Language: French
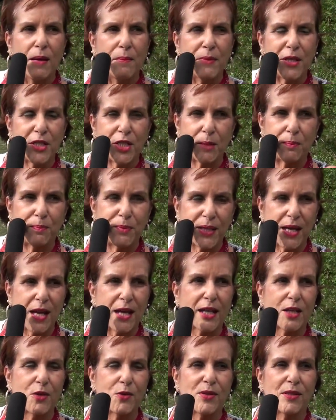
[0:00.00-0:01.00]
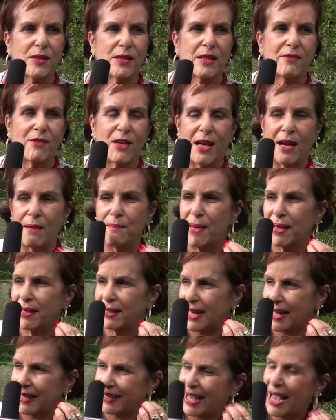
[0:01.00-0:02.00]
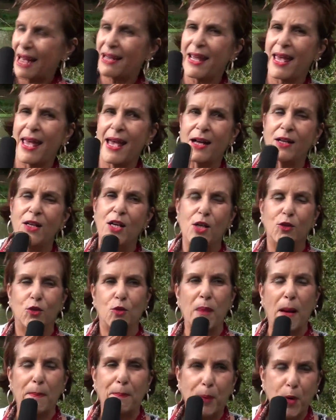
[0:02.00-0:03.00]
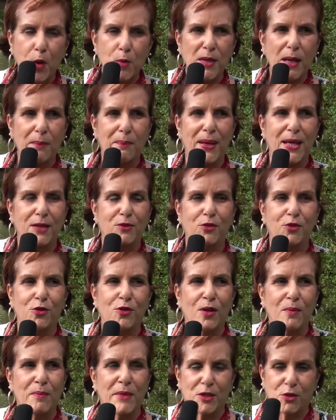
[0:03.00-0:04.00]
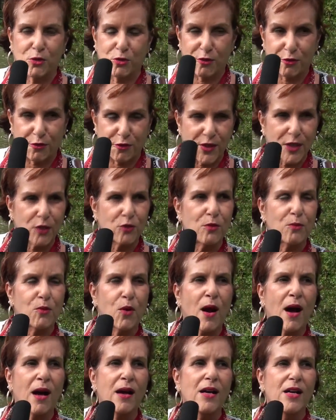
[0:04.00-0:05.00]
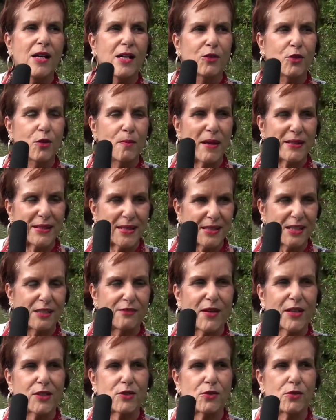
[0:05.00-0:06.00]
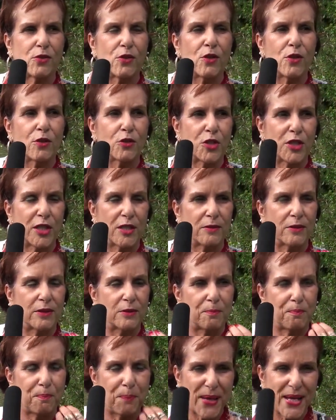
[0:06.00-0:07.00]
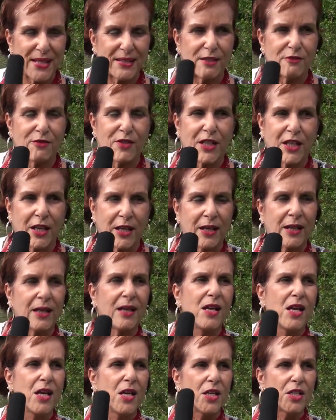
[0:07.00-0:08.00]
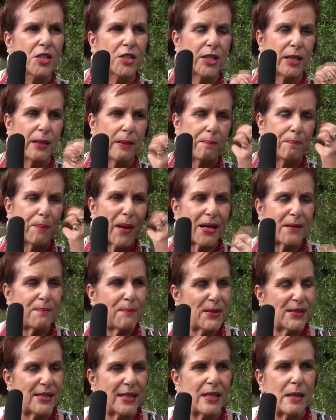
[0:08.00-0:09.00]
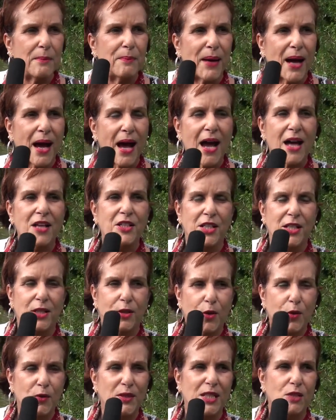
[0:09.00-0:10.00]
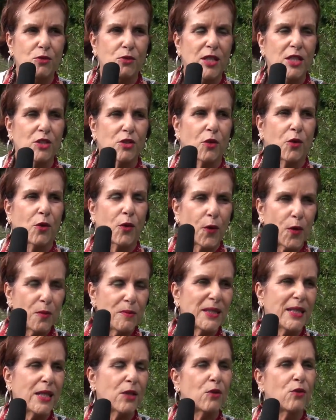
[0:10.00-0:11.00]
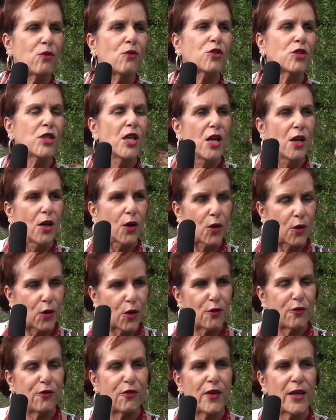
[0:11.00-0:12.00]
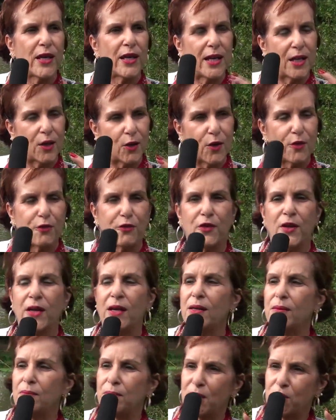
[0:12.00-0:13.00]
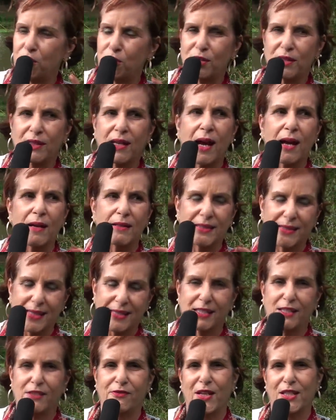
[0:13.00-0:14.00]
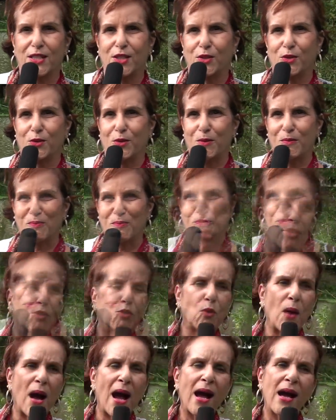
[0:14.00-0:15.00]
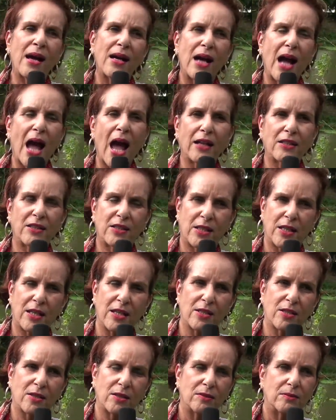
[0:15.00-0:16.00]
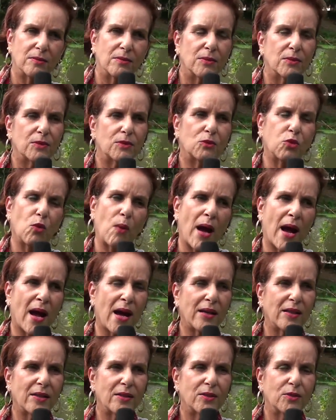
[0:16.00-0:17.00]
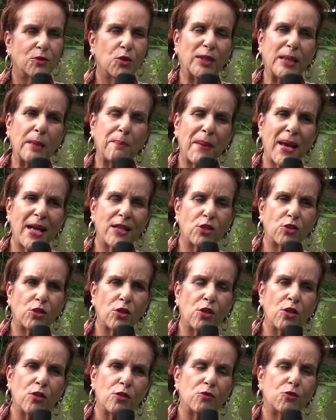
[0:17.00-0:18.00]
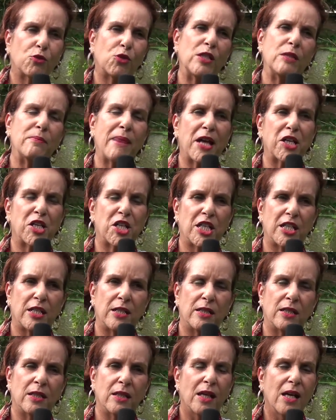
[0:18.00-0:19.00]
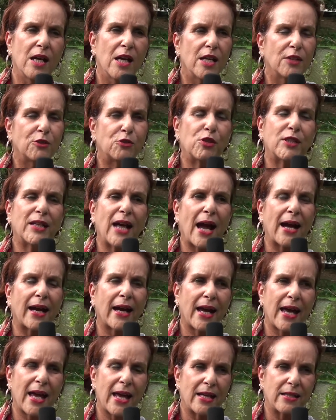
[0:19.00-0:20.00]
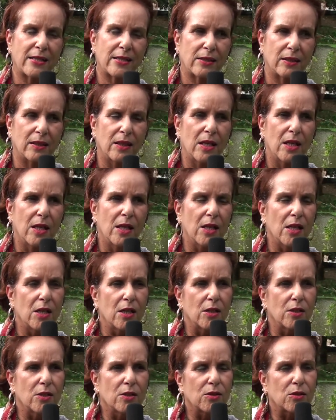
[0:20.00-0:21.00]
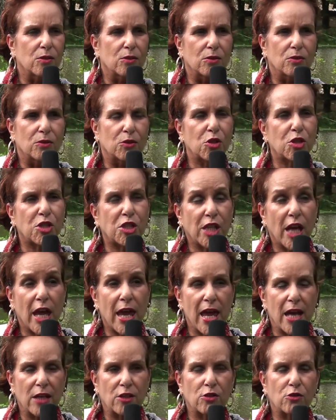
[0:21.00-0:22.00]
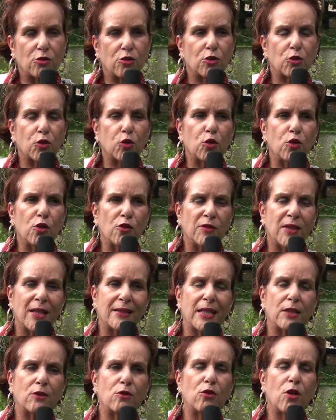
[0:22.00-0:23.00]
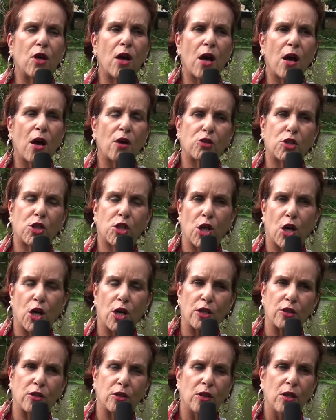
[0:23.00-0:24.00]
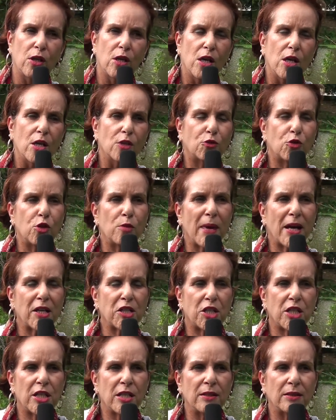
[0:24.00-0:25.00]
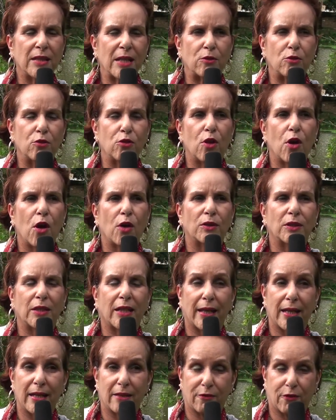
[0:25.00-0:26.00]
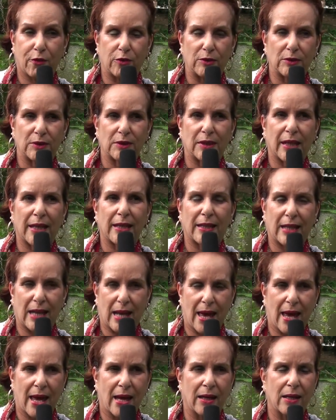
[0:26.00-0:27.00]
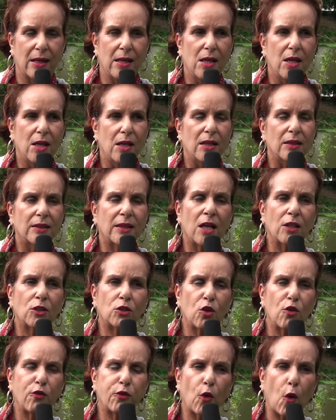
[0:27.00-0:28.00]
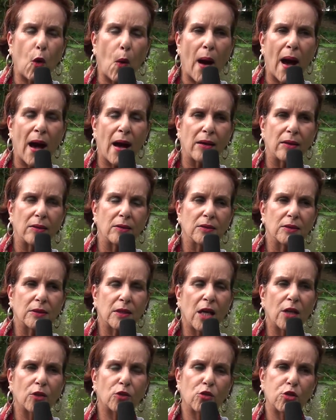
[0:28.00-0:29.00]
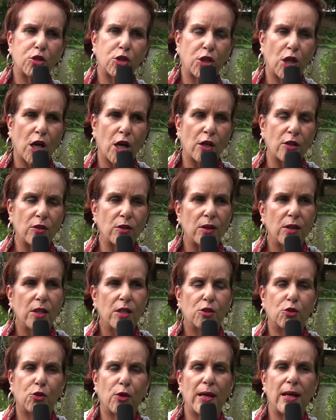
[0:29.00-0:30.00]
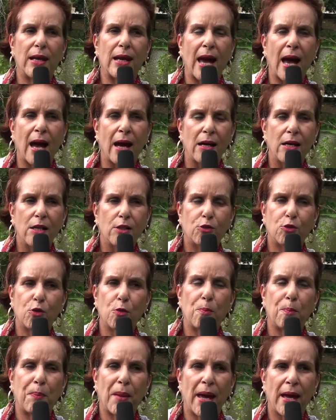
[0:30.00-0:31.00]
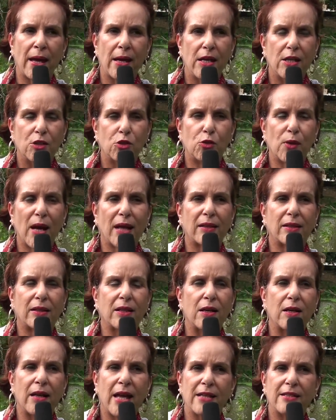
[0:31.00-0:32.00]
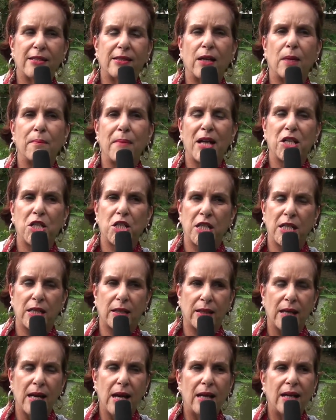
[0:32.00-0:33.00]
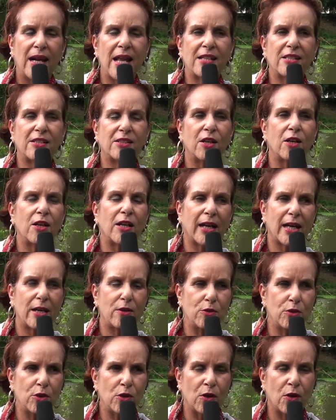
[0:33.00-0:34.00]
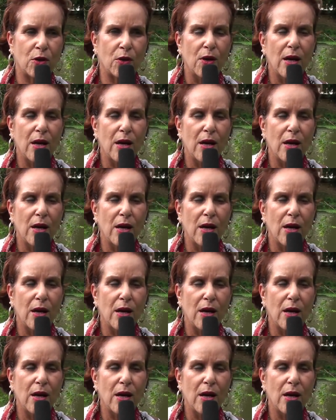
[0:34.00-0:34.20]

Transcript: mais j'ai bien réussi. Voilà la galère de ma première peinture, mais je suis fière de moi, de ma satisfaction, que j'ai persévéré. J'ai pas baissé les bras, j'ai continué, j'ai remis des couches, refait et refait, mais jusqu'à satisfaction. Toi, artiste, toi, de tes pinceaux, tu imagines, tu caresses, tu cherches, tu trouves dans tes couleurs chaudes, tu imagines des couleurs très, très claires. Tantôt froid, tantôt chaude, tu es là, tu peins, tu attends l'instant magique, l'instant réunion,